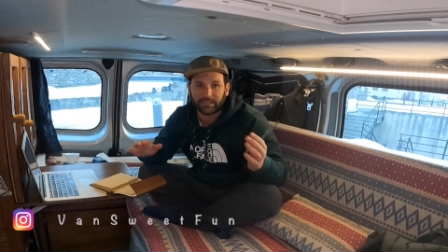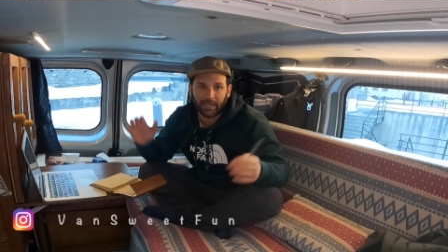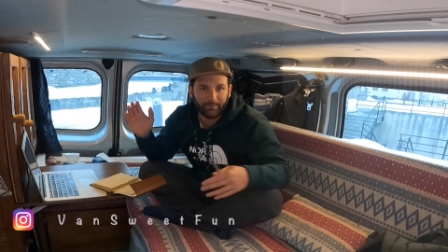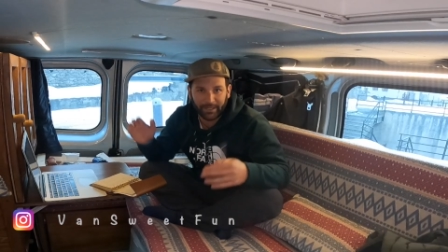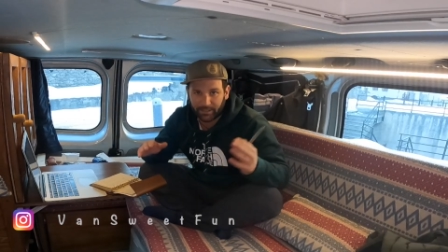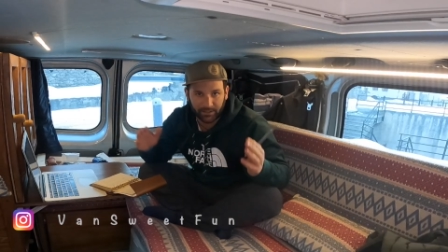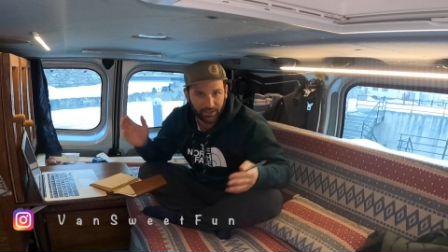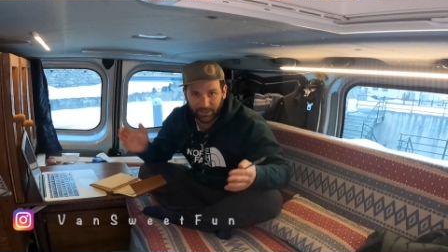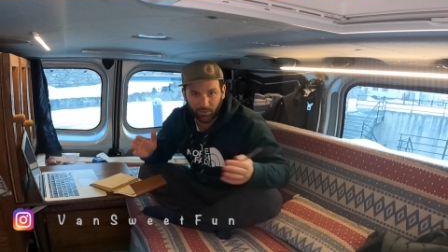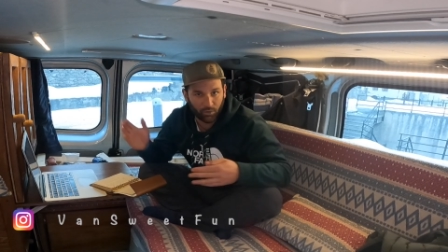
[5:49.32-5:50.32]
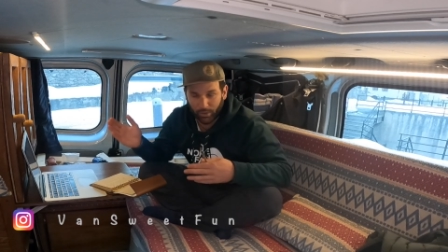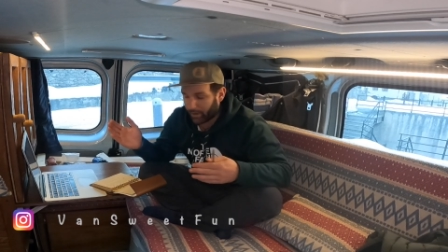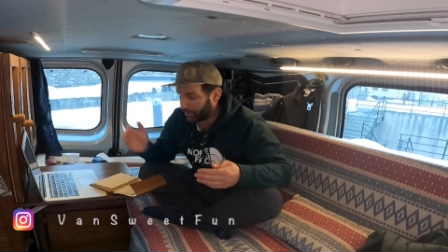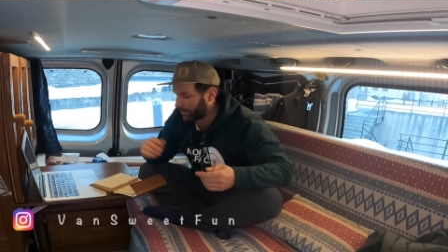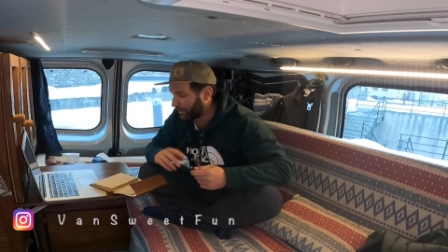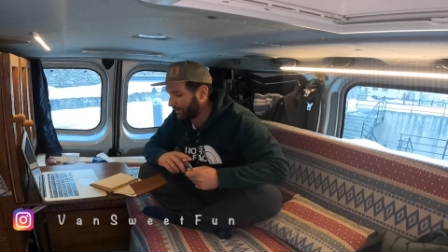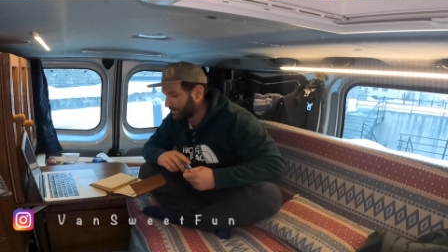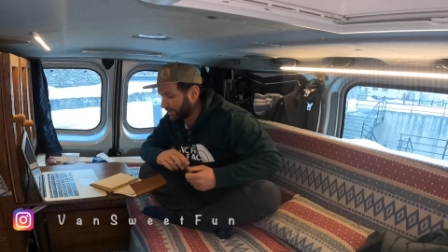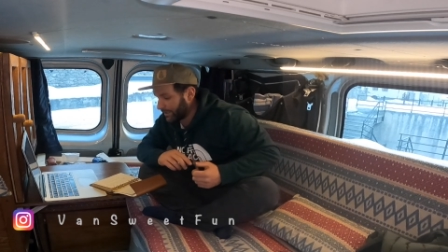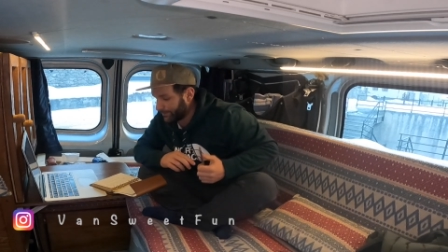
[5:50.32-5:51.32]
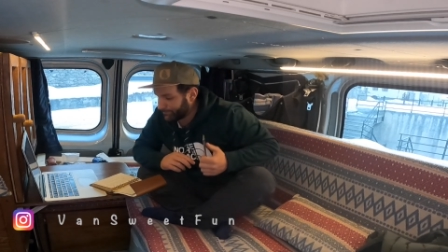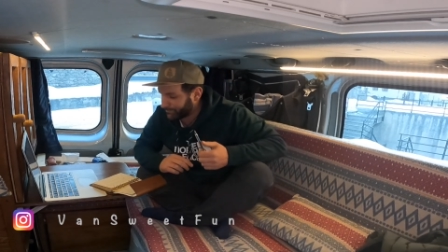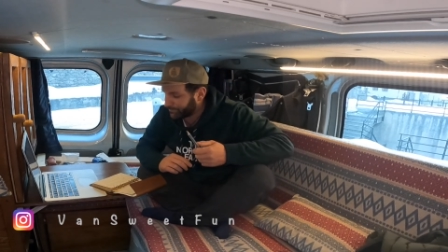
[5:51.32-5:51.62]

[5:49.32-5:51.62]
diciamo la media di 1,36 euro